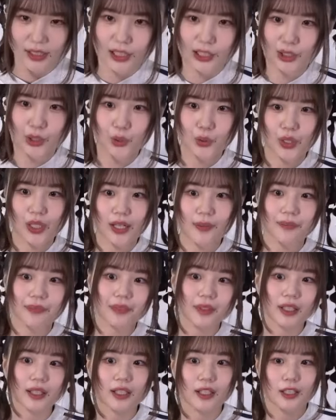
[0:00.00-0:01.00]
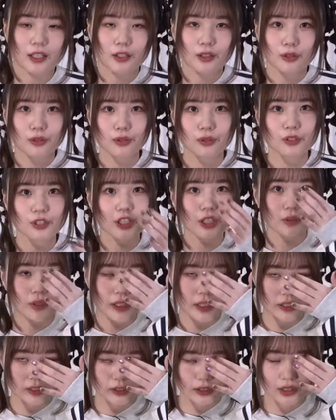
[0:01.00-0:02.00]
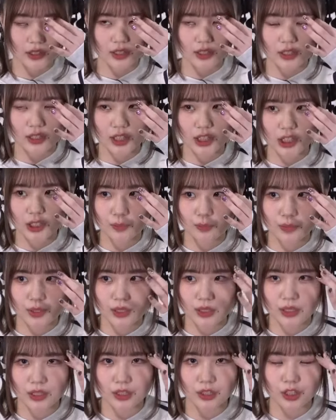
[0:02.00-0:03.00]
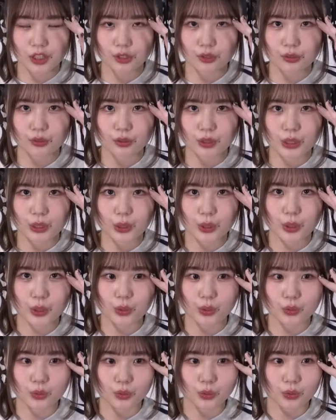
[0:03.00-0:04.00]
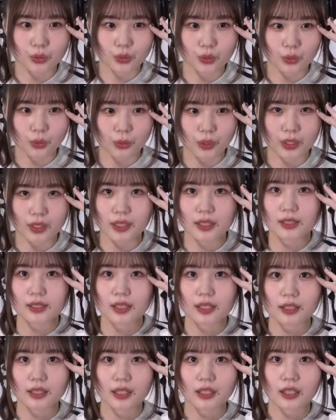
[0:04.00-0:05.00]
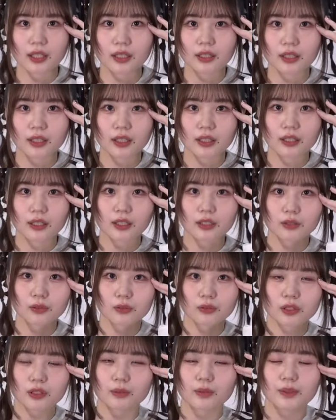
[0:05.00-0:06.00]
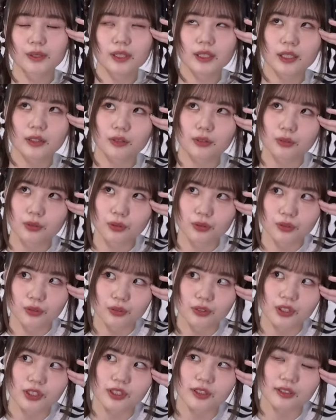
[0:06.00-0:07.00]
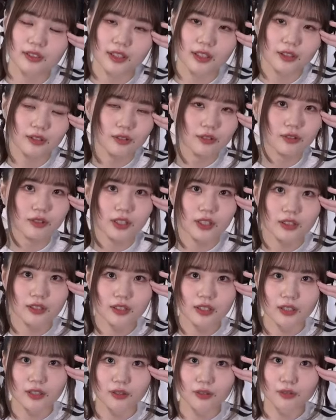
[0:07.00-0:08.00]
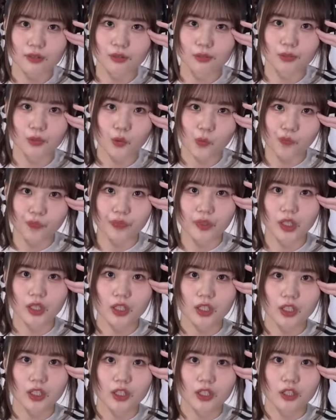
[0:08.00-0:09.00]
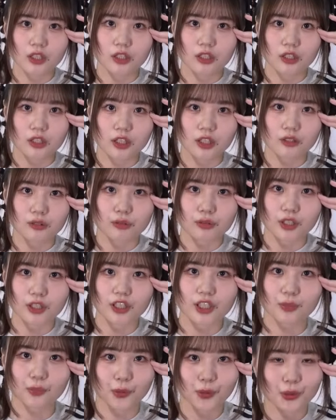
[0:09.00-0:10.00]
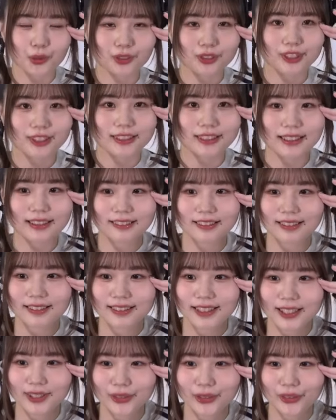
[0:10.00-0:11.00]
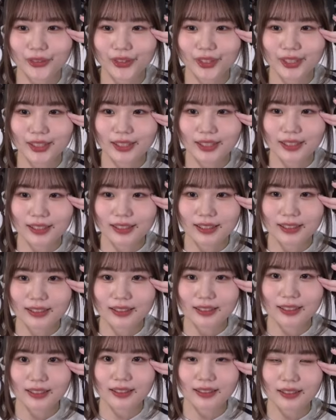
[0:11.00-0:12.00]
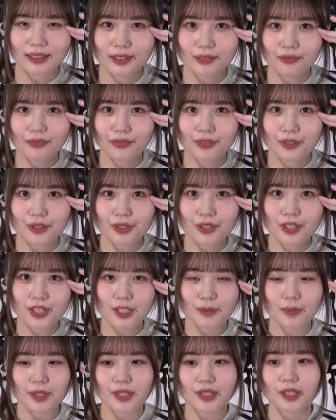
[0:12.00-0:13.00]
あとは今期はですねアニメ結構いろいろちょこちょこ出させていただいていて、その度にあの告知しているんですけれども、ね、そうさっきも告知したんですけど、なんだ月道